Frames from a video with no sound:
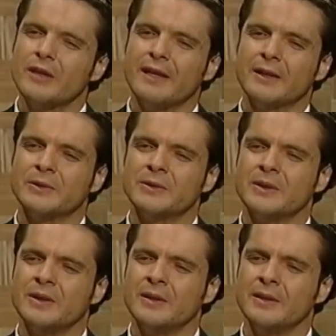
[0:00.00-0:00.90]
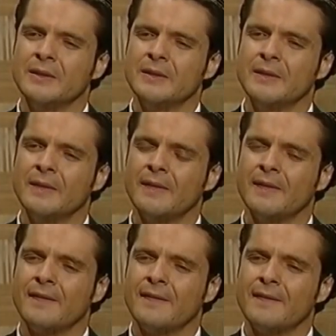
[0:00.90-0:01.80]
помню ее очень смутно.
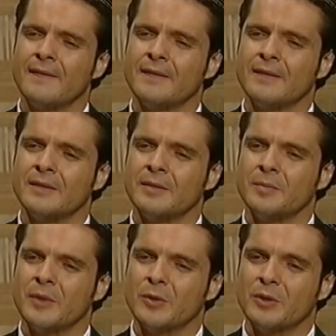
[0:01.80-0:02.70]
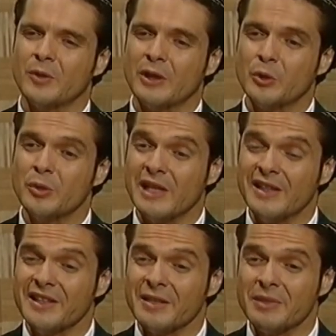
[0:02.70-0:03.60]
Ну, Но когда
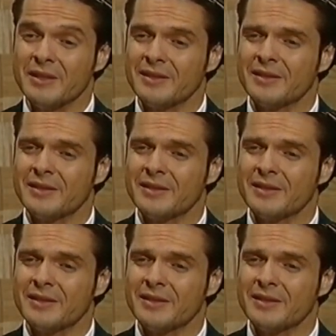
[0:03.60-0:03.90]
я увидел